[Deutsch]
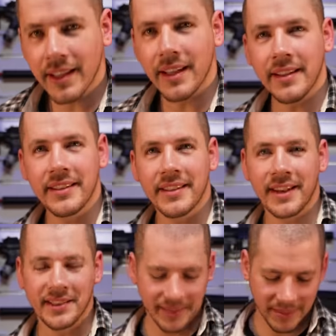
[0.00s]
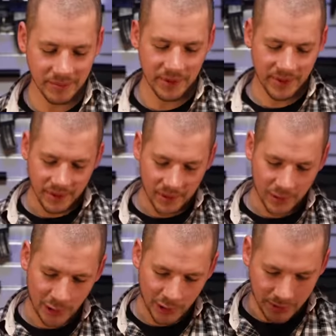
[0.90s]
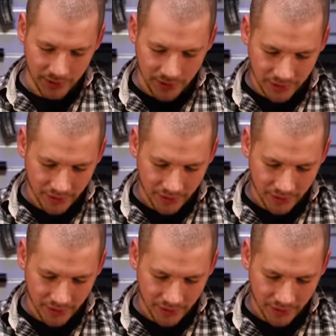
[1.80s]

Ich dachte, ich muss hier irgendeinen Knopf drücken.